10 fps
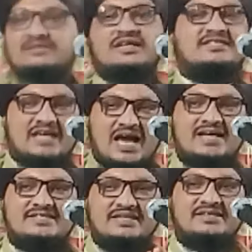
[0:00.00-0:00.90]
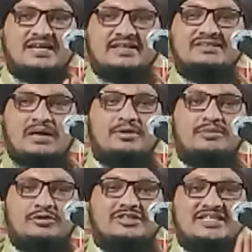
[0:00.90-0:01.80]
তাই সেহাই সিত্তার কিতাবের
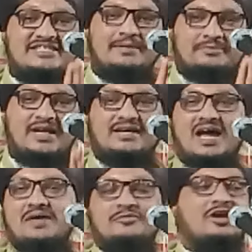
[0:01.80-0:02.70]
মধ্যে চ্যাপ্টার কায়েম